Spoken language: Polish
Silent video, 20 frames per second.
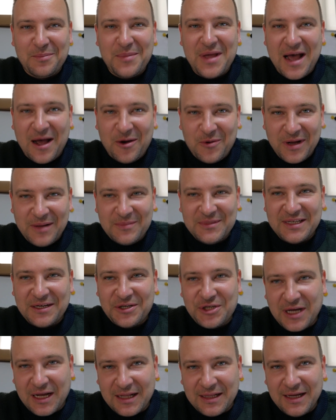miałem
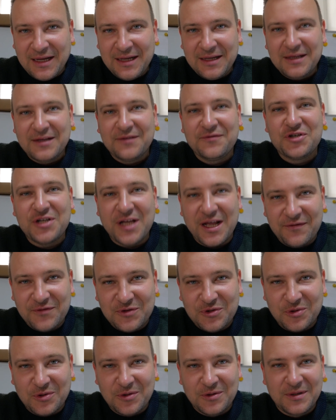zasiane w
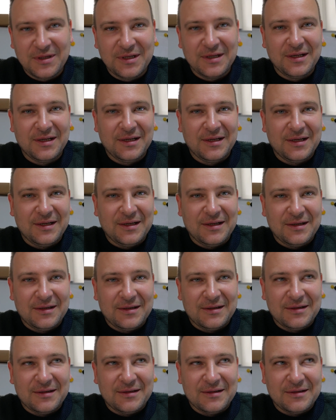czerwcu
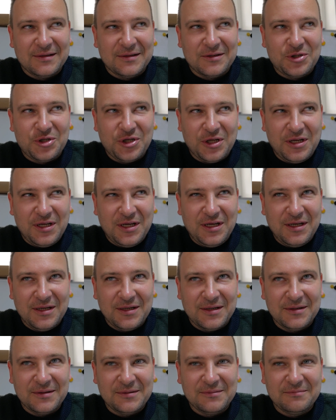
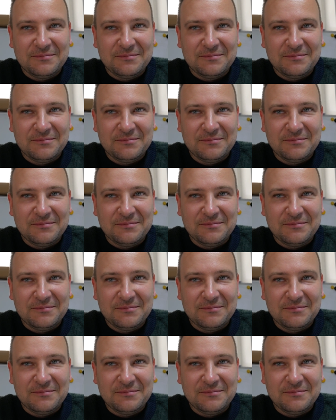czyli